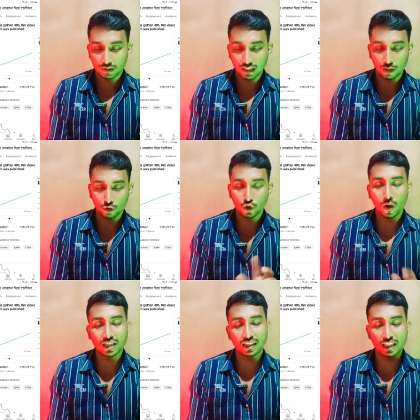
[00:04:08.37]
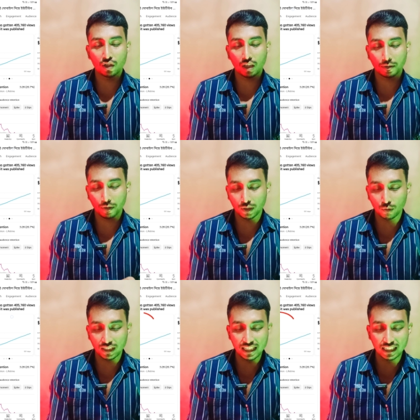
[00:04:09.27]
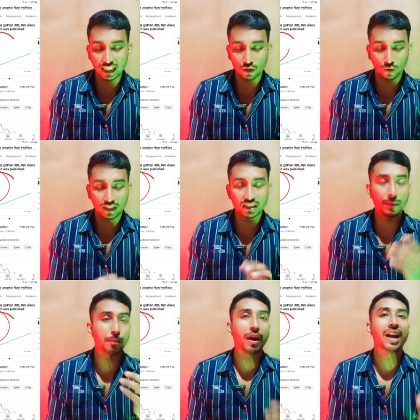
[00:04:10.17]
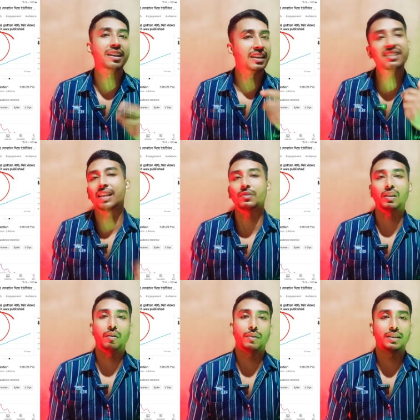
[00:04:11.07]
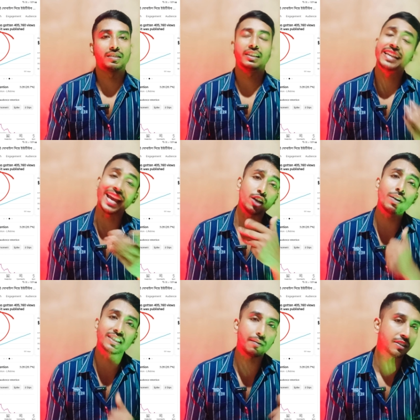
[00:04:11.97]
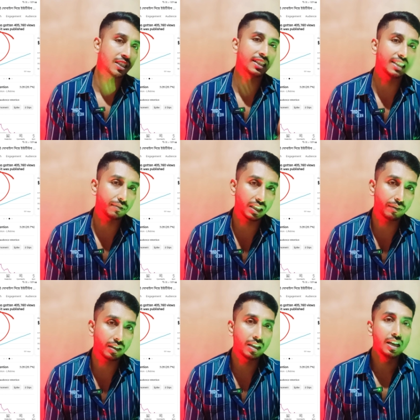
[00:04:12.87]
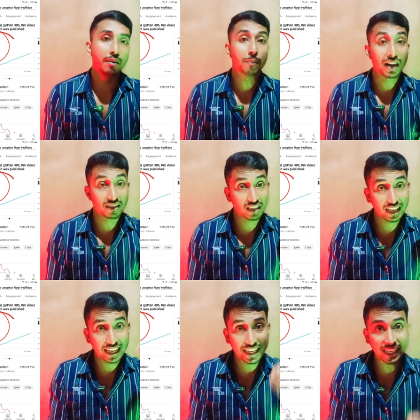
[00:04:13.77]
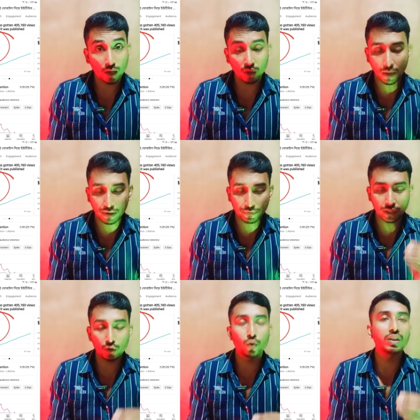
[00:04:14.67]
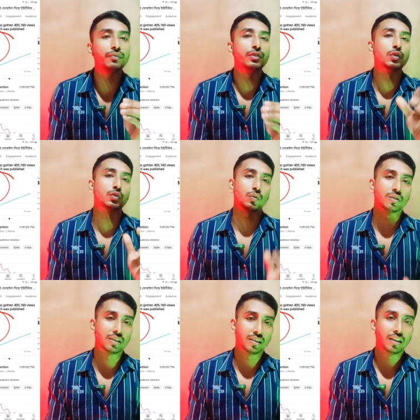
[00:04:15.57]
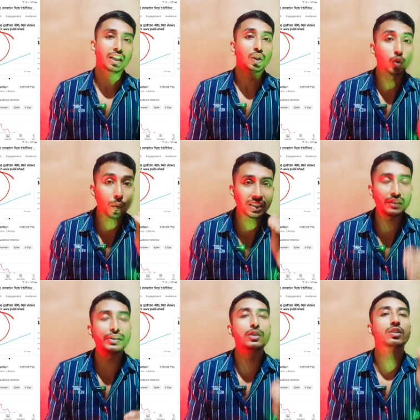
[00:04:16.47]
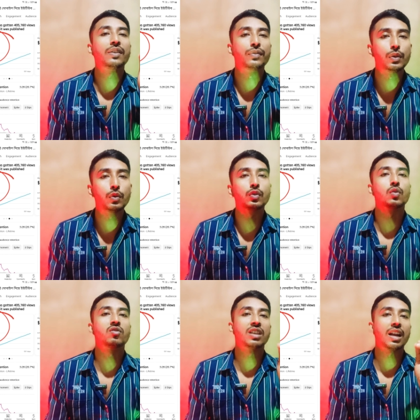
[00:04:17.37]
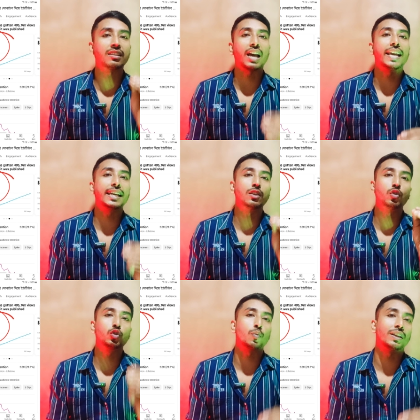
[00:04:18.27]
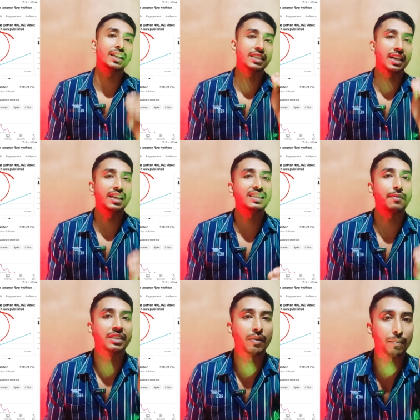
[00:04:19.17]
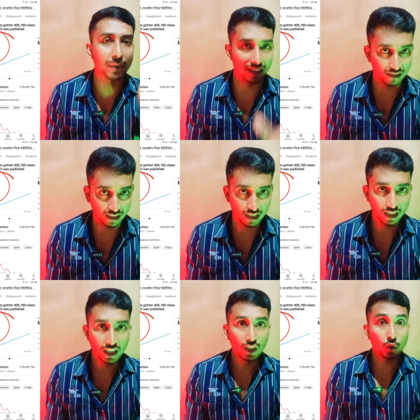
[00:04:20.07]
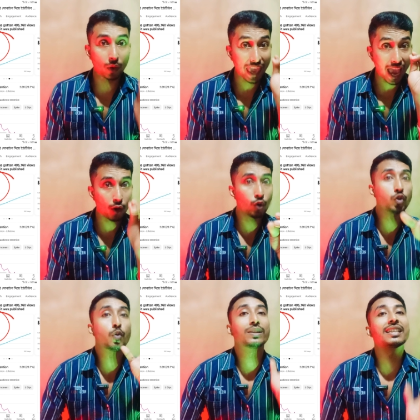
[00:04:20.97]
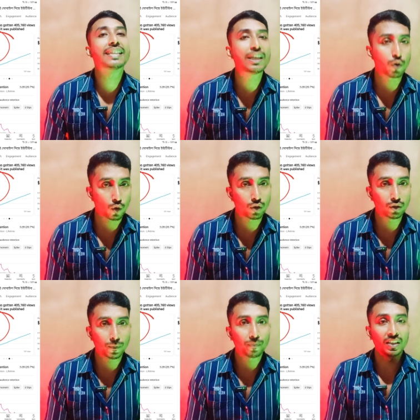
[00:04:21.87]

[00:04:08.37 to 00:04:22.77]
দেখো ছ হাজার তিনশো সাবস্ক্রাইবার কিন্তু ইজিলি চলে এসছে পার ডে সাবস্ক্রাইবার বাড়ছে কেন বাড়ছে আমার চ্যানেলের সাবস্ক্রাইবার বাড়ছে এই কারণে আমার ভিডিওগুলোতে ভিউস হচ্ছে তোমাদের ভিডিওতে ভিউস হচ্ছে না তাই কিন্তু তোমাদের চ্যানেলের সাবস্ক্রাইবার বাড়ছে না তো এখন তোমাদের কি করণীয়